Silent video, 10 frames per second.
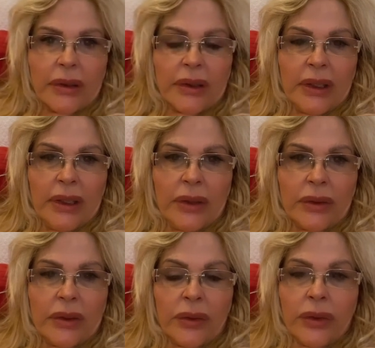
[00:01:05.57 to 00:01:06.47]
Entendeu?
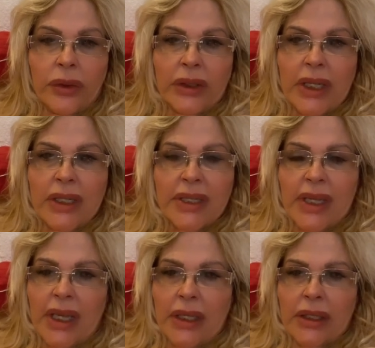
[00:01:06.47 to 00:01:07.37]
Então, o que eu tenho a
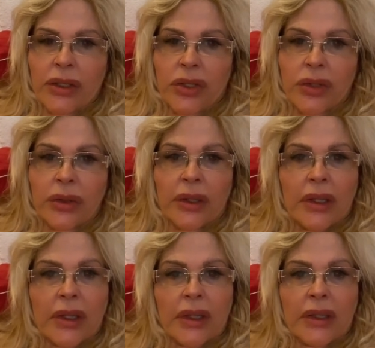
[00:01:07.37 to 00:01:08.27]
dizer é isso.
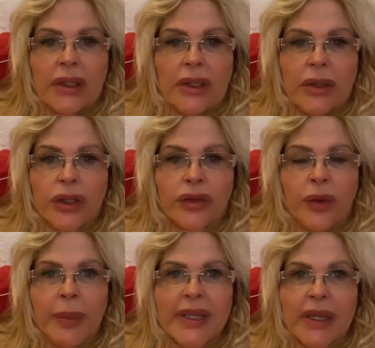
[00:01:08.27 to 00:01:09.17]
E hoje
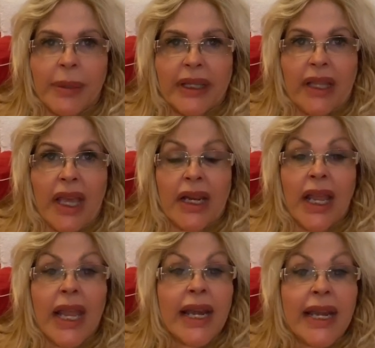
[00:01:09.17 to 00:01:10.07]
vamos passar a
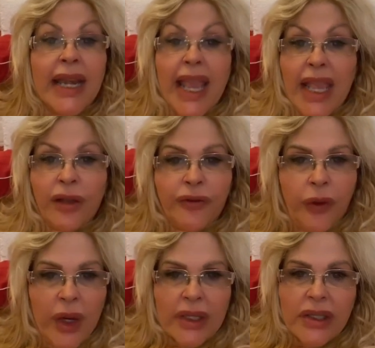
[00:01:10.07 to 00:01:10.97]
matéria. Nem
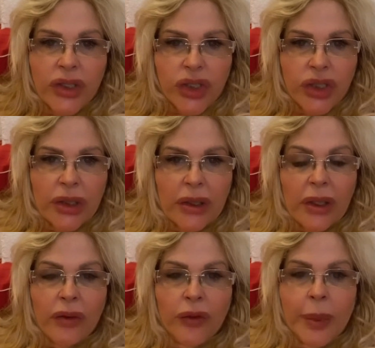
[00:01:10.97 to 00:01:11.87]
vou assistir.
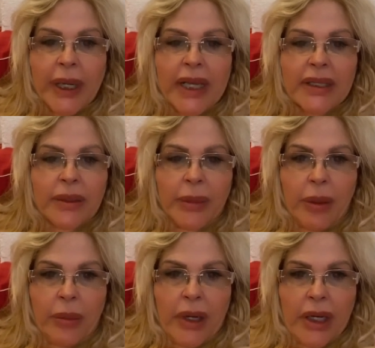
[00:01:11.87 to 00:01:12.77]
Vou para casa da
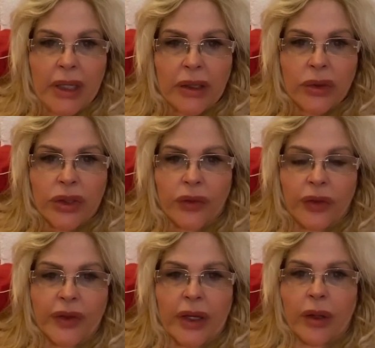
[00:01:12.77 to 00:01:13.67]
minha mãe, que hoje eu
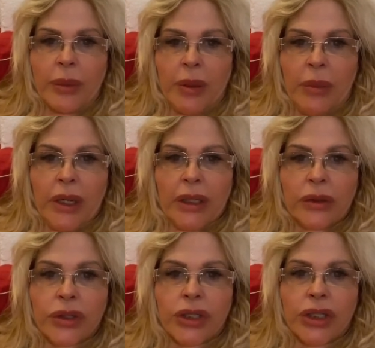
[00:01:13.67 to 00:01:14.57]
vou ficar com a minha mãe,
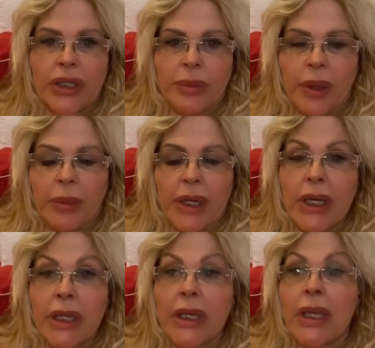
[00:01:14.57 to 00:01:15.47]
que hoje é o dia da minha
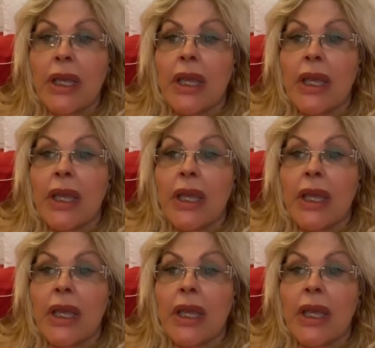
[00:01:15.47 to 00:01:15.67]
mãe.